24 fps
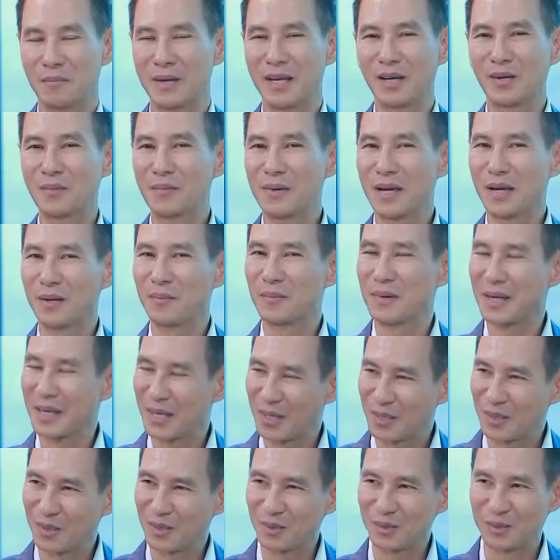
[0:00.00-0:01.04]
meo meo
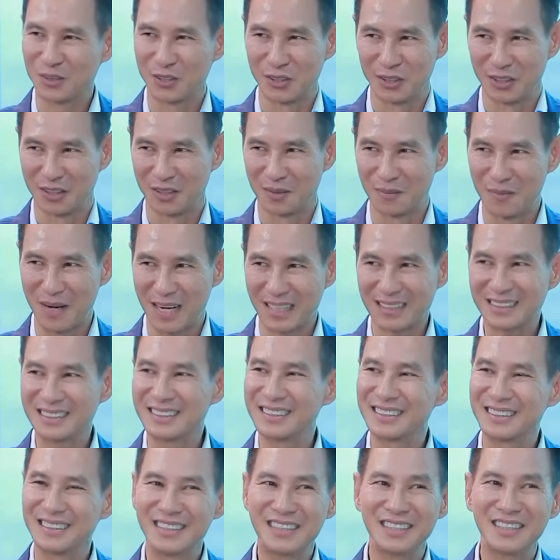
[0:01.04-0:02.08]
meo rửa mặt
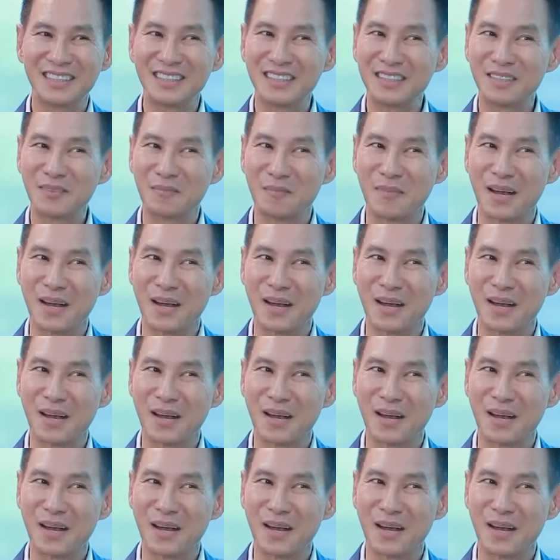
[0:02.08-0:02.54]
như